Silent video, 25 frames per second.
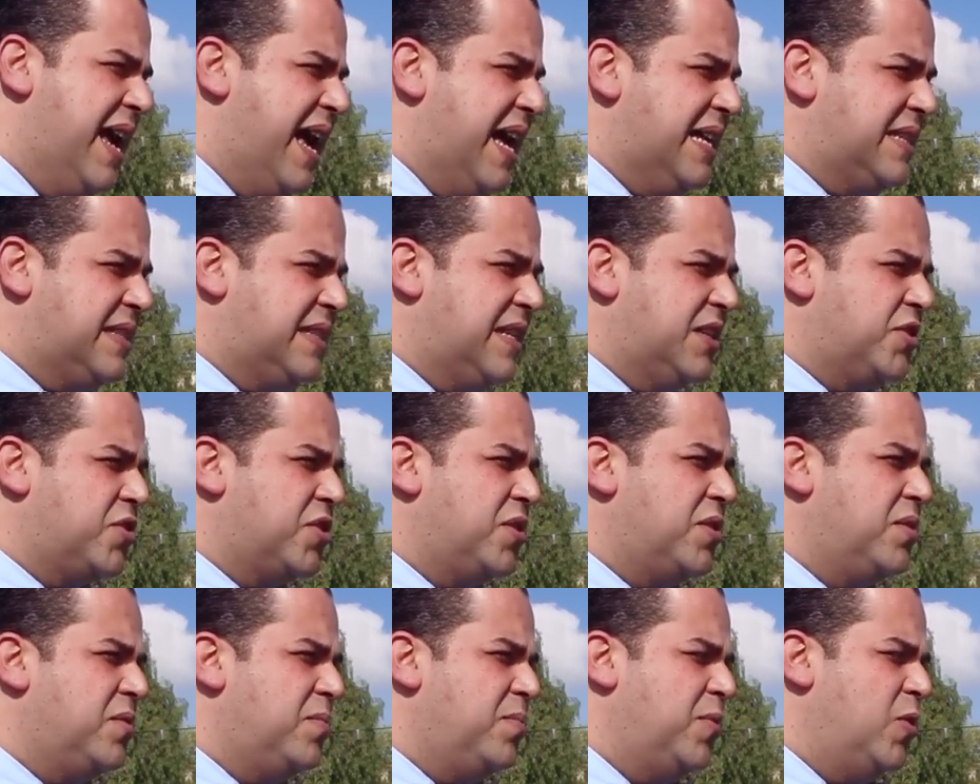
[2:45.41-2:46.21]

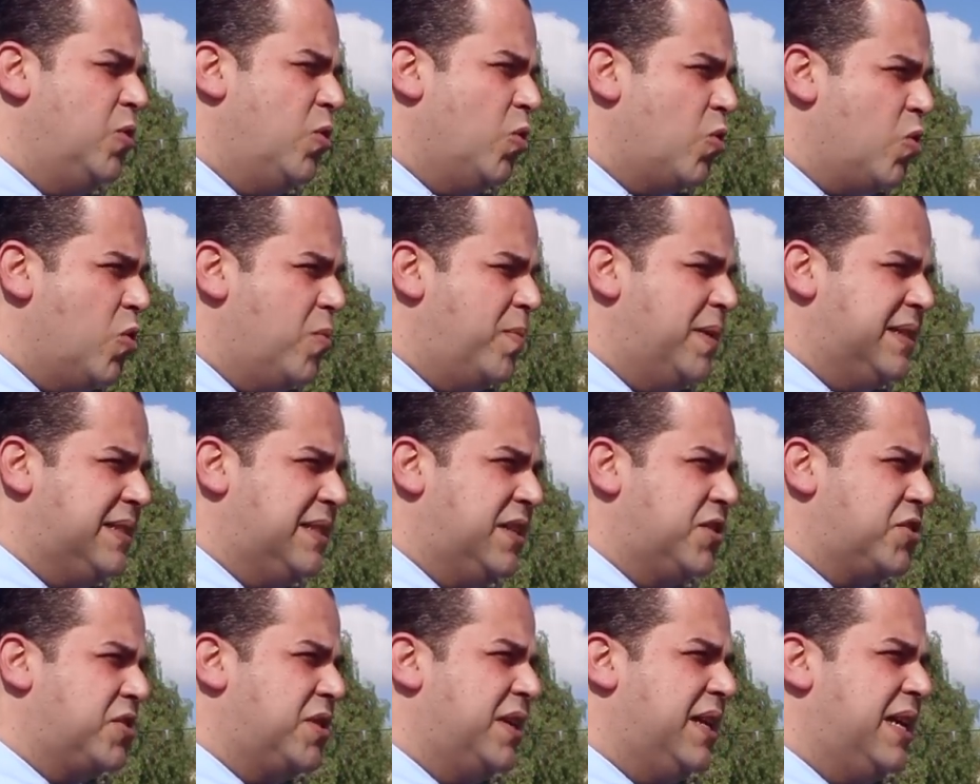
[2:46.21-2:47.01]
السجن بالعقوبه
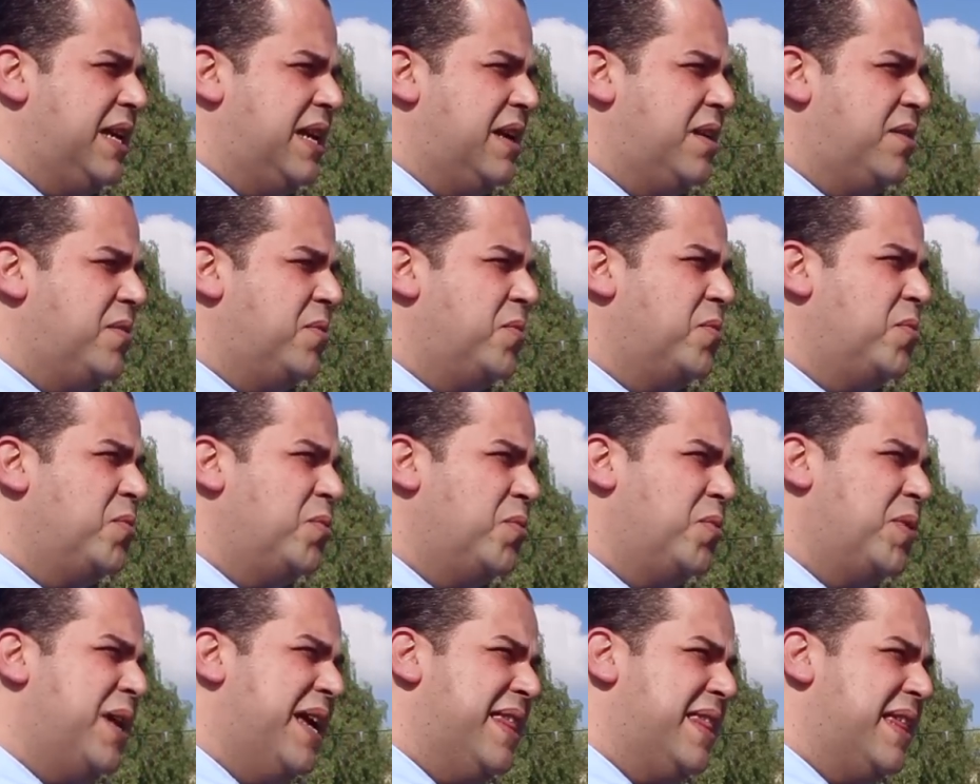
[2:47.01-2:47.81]
السجنيه
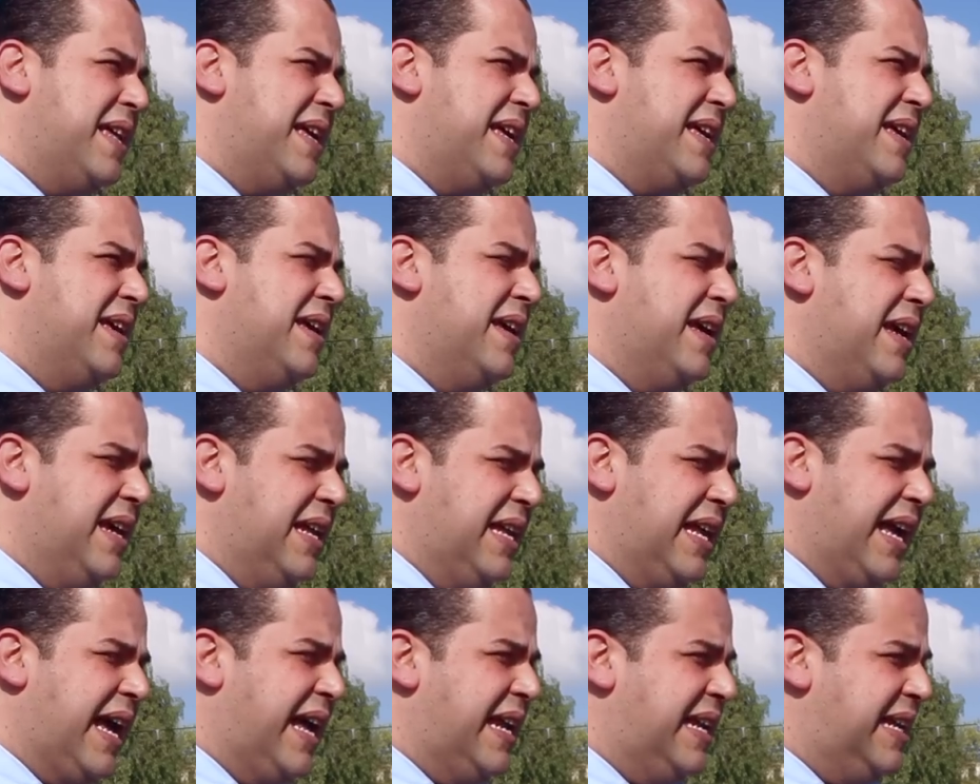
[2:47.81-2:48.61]
وهذا
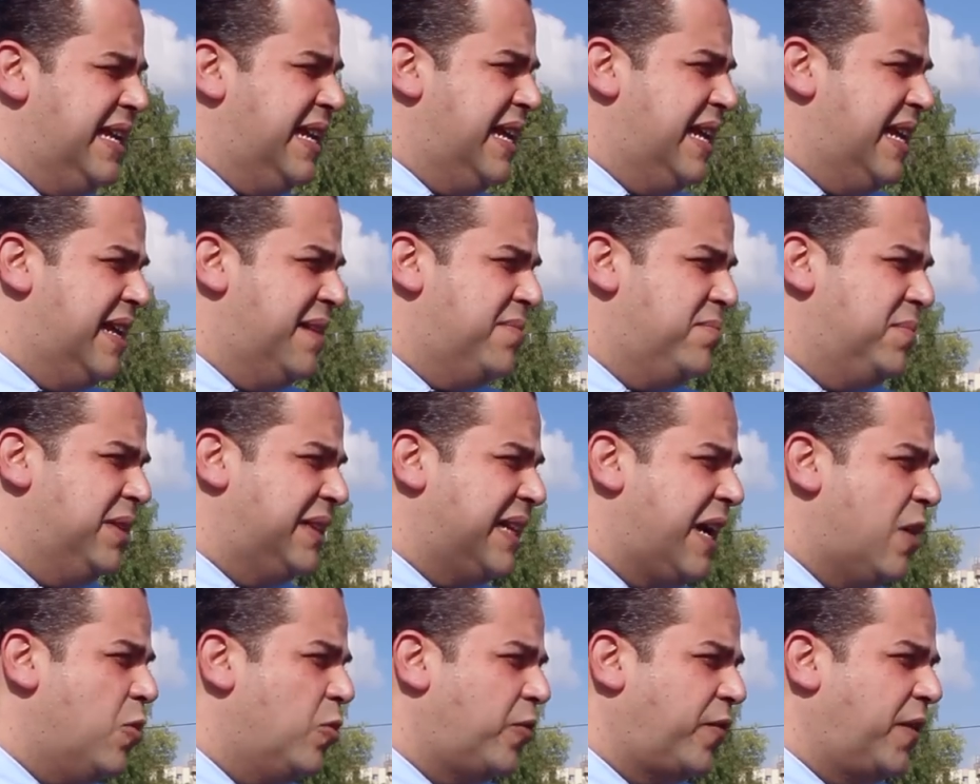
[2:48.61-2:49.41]
اللي خلينا
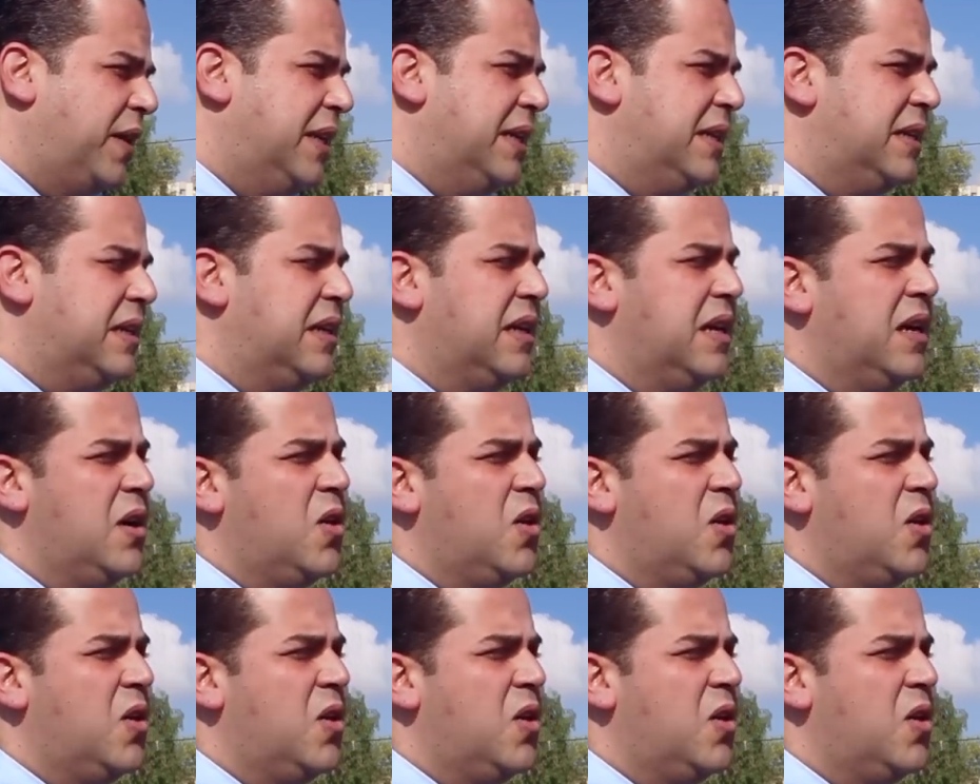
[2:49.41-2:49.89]
متخوفين